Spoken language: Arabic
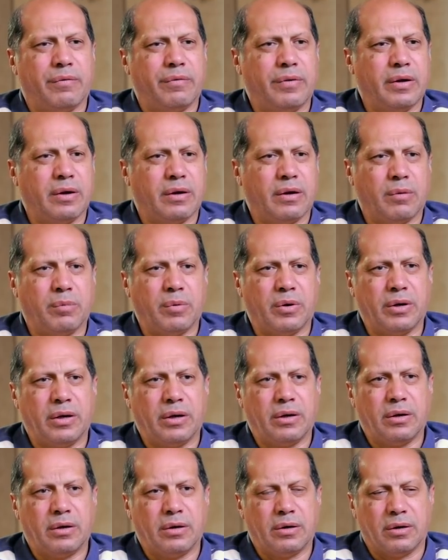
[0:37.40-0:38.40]
في
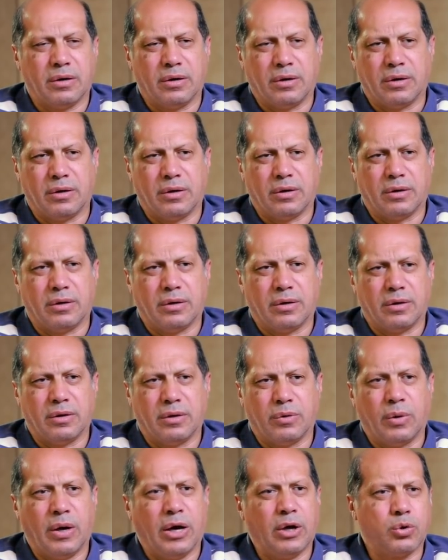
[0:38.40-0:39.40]
خبرين
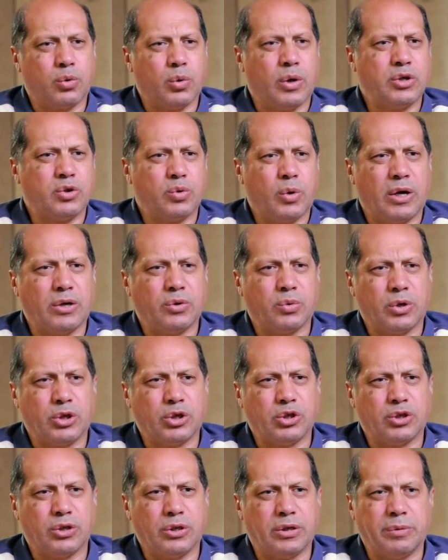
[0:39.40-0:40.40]
آه، واحد كويس وواحد
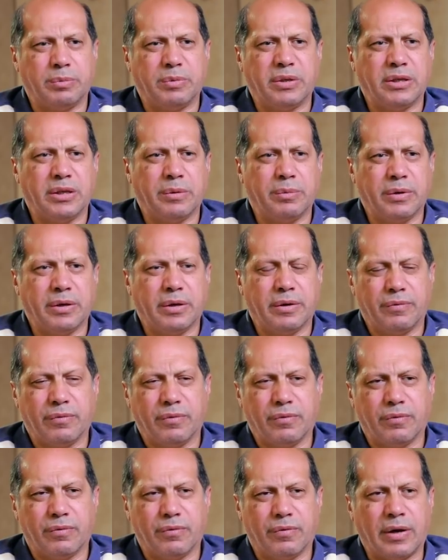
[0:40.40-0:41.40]
وحش نبتدي بايه
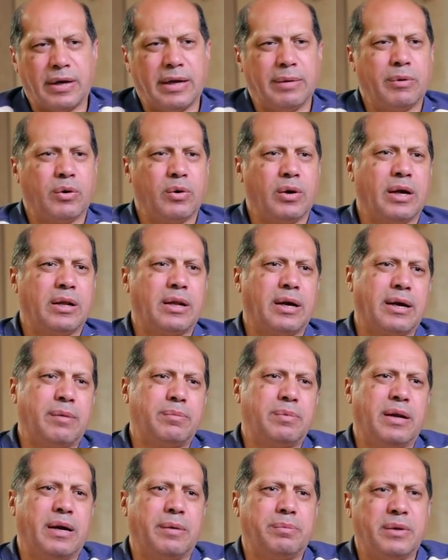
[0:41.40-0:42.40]
فاللعيبه كلها قالت لك يا
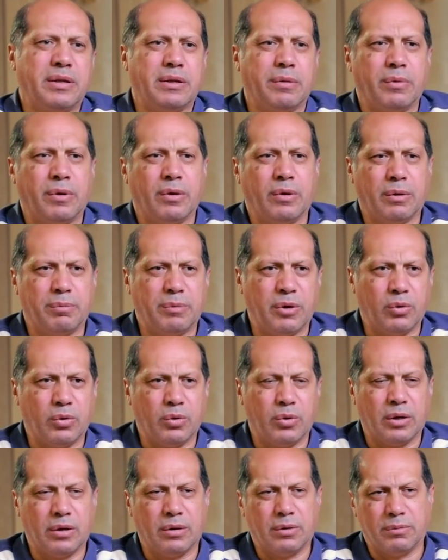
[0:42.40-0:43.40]
كابتن لا ابتدي بال...
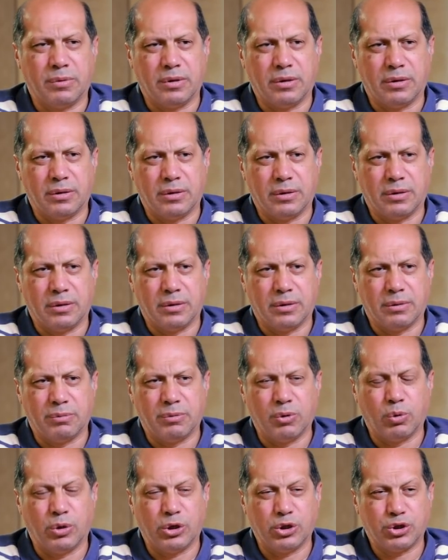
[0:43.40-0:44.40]
بال... بال...
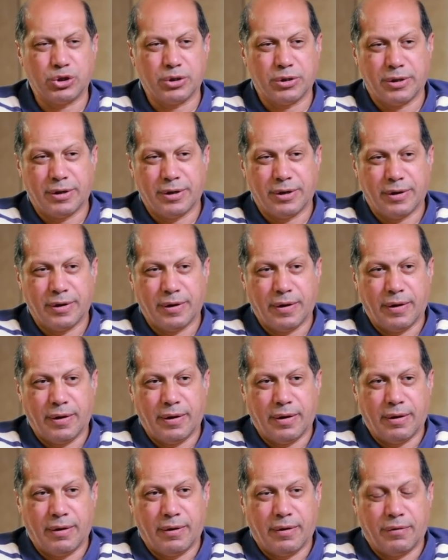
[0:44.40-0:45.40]
بالوحش
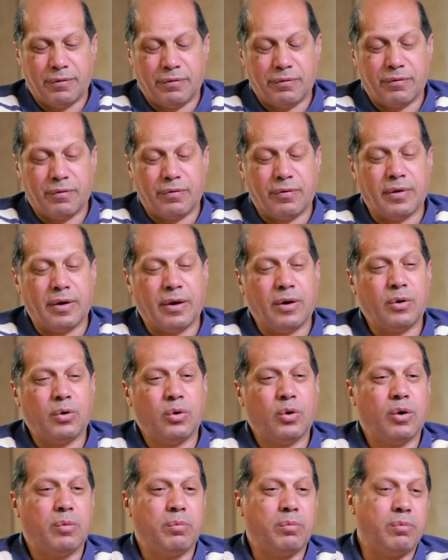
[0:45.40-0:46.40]
فقال
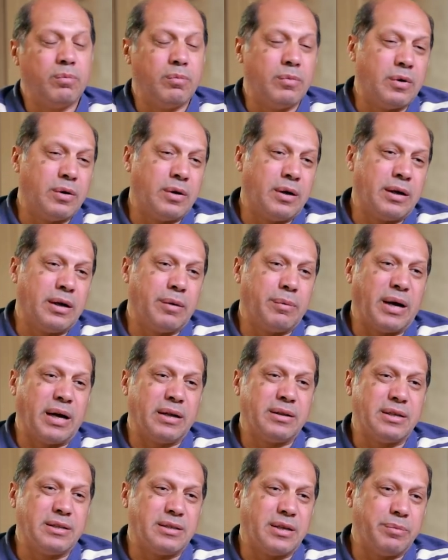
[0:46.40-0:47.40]
لهم انا
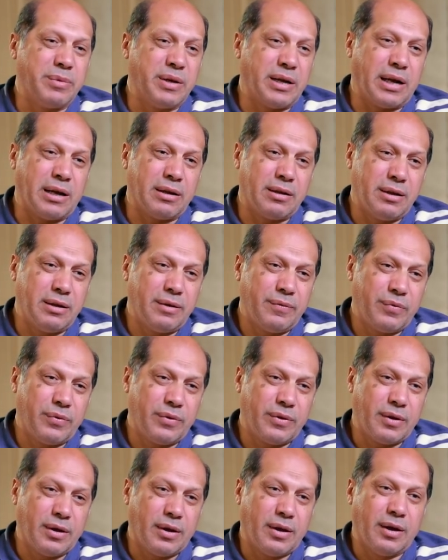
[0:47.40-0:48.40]
بعت سمير عدلي
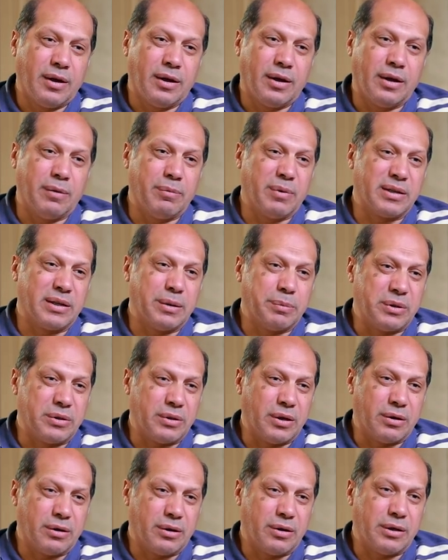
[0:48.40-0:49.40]
لمكتب
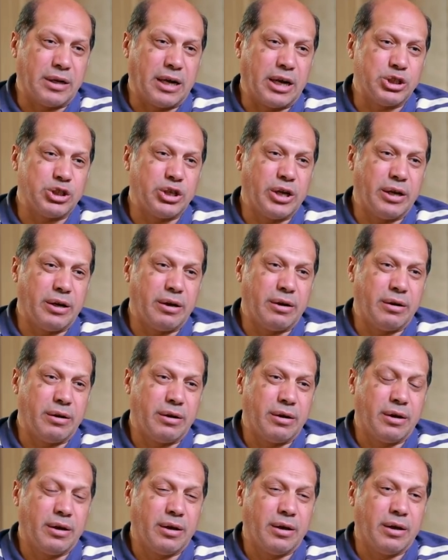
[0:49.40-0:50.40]
الطيران عشان
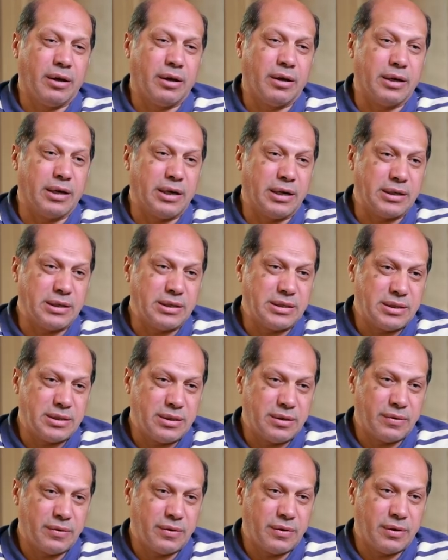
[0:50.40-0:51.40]
يحجز